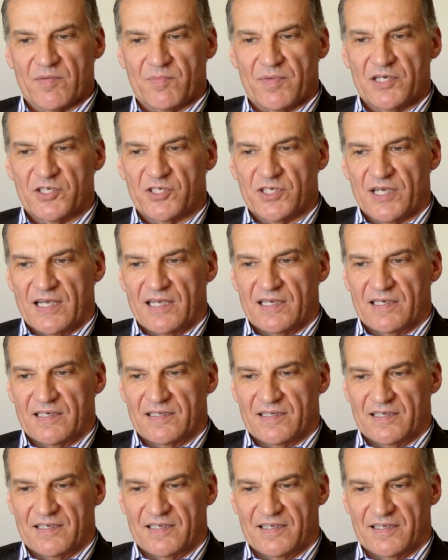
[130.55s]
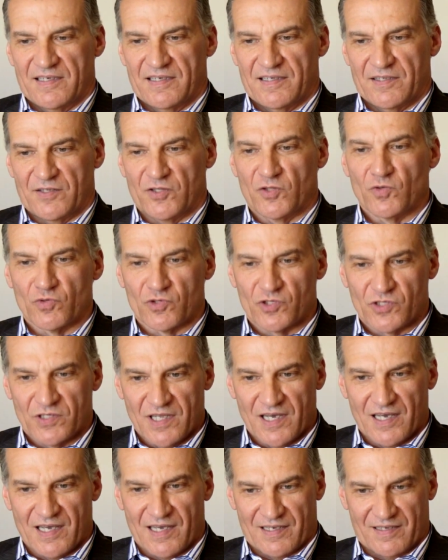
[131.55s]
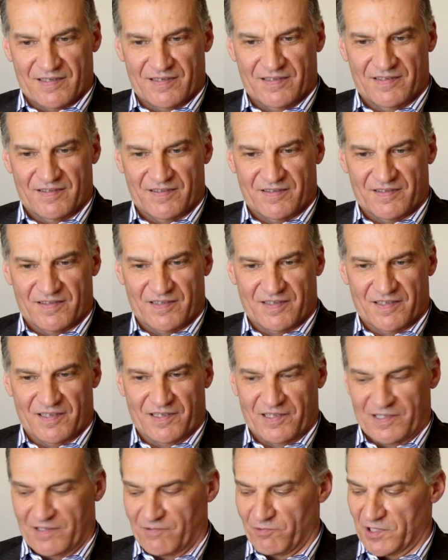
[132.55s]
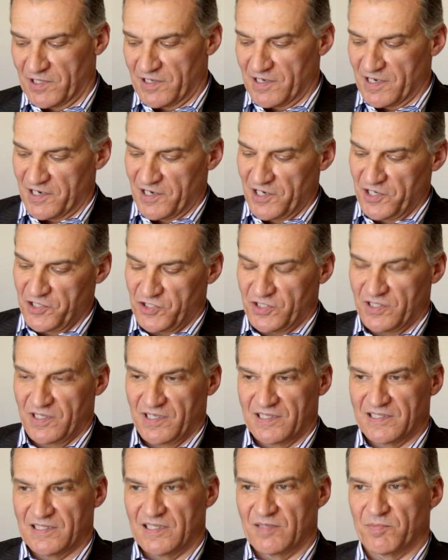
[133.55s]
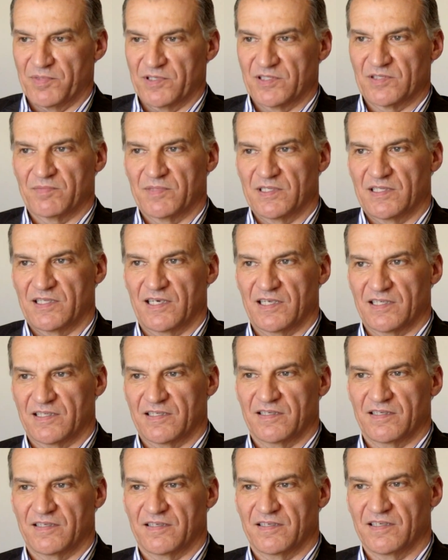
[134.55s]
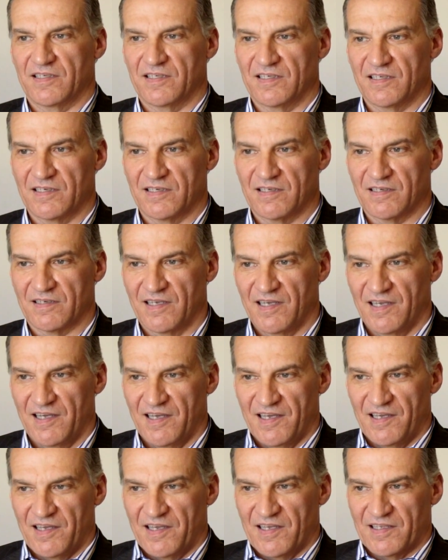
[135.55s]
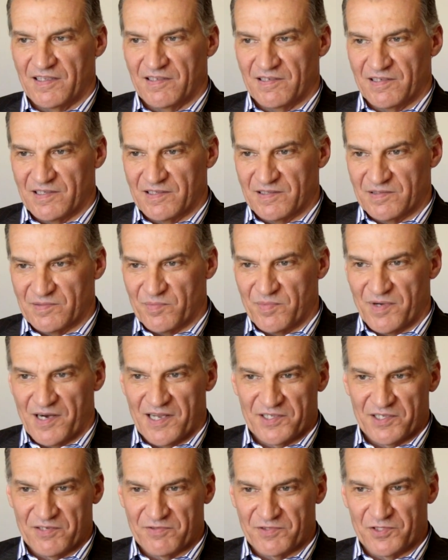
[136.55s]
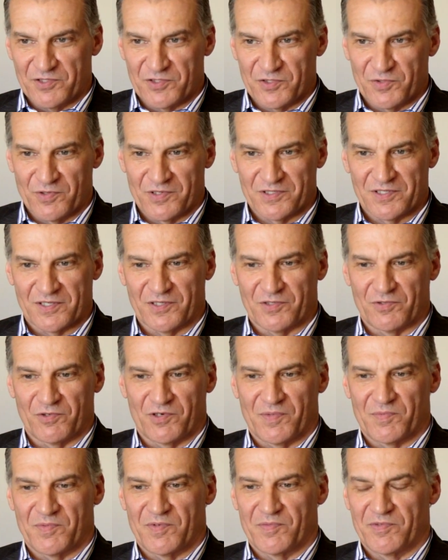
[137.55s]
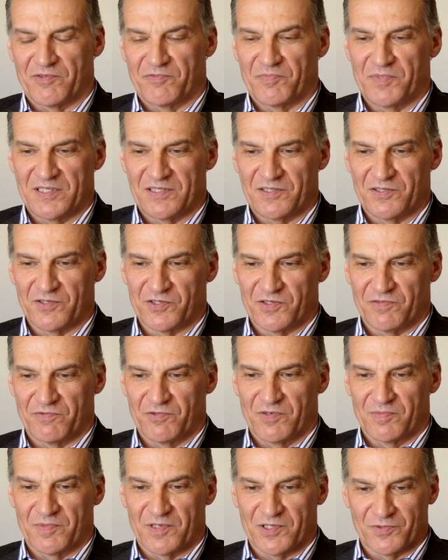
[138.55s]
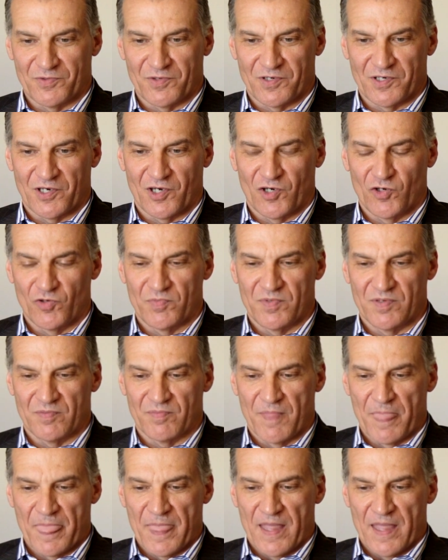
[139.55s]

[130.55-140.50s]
большая нужда, и вот как лично, если посмотреть, и э, братьев, сестер, с которыми мы вместе живем, которых любим,